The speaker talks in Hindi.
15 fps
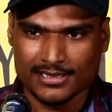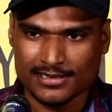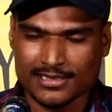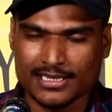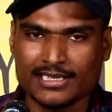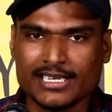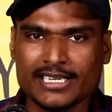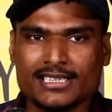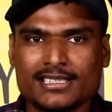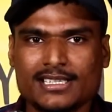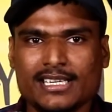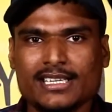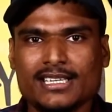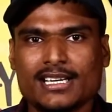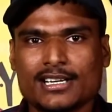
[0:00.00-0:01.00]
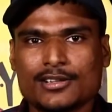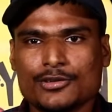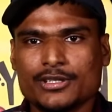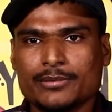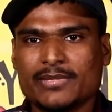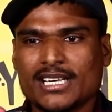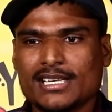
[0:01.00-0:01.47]
संगीत की हर
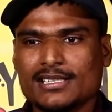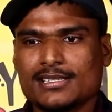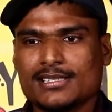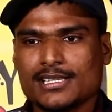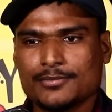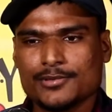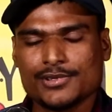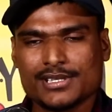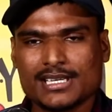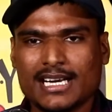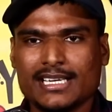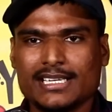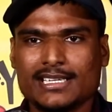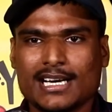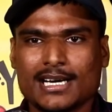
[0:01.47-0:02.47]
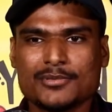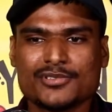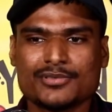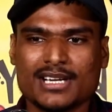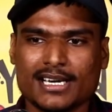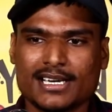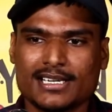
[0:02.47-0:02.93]
धुन में सिर्फ उसका ही नाम
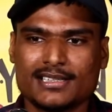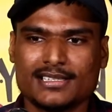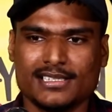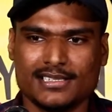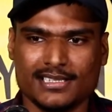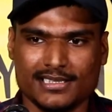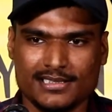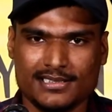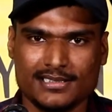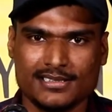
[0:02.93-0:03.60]
सुना करती थी